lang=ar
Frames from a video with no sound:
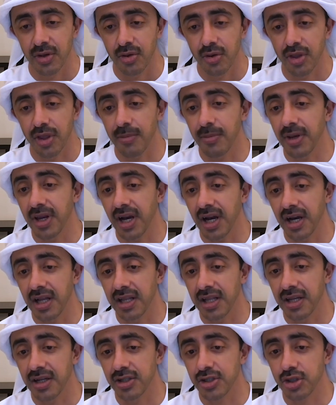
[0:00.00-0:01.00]
ثمن
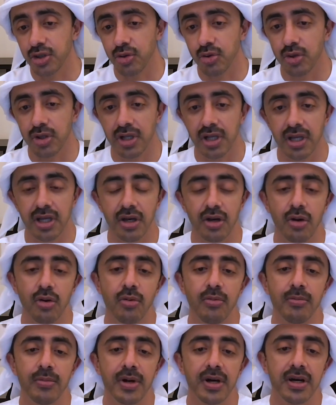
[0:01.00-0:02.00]
عاليا الجهود اللي
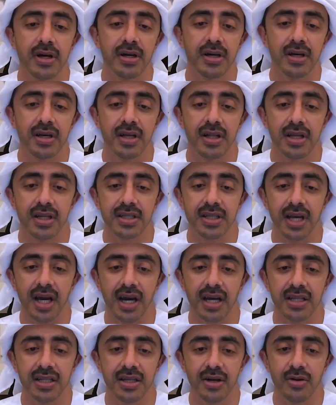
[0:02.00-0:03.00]
يقوم به
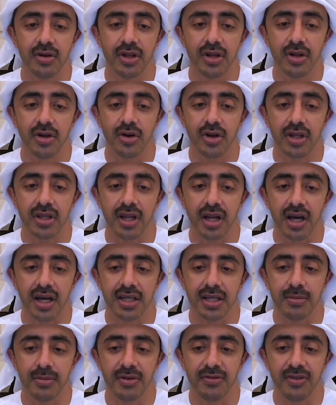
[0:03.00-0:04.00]
الاتحاد الدولي لكرة
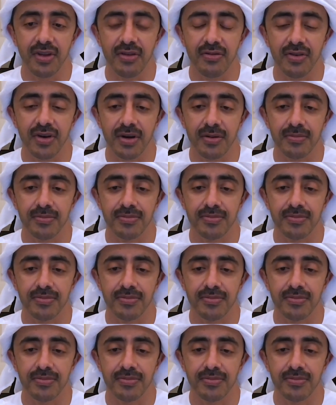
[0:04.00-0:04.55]
القدم الفيفا